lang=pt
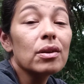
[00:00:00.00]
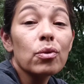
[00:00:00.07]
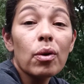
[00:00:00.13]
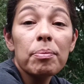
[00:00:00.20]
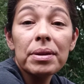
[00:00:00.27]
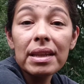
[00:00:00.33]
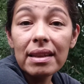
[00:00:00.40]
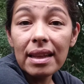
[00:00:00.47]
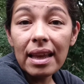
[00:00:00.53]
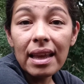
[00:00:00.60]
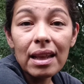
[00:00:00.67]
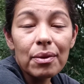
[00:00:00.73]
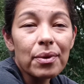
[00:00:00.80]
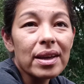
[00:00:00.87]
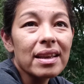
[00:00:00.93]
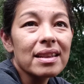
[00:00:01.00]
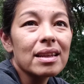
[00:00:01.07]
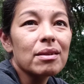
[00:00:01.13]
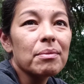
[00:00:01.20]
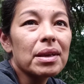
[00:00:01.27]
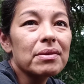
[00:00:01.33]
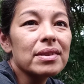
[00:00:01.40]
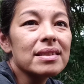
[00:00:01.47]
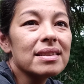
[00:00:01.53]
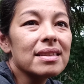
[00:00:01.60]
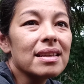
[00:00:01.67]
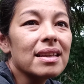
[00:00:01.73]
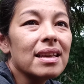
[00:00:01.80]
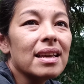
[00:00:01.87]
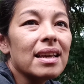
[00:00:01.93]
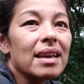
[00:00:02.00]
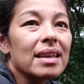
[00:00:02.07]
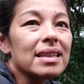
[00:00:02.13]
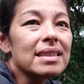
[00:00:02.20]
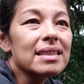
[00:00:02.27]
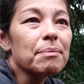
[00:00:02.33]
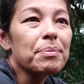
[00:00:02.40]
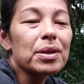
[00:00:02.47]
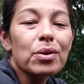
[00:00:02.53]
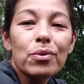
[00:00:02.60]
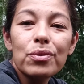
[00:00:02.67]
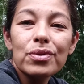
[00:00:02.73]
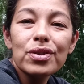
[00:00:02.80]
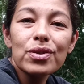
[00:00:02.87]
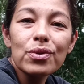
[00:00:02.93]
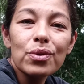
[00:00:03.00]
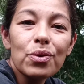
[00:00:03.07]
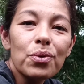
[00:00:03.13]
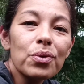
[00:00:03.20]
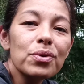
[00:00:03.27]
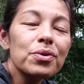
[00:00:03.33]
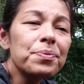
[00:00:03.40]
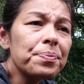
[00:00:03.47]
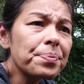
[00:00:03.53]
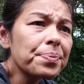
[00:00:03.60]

estou aprendendo ainda no meio desse nesse percurso todo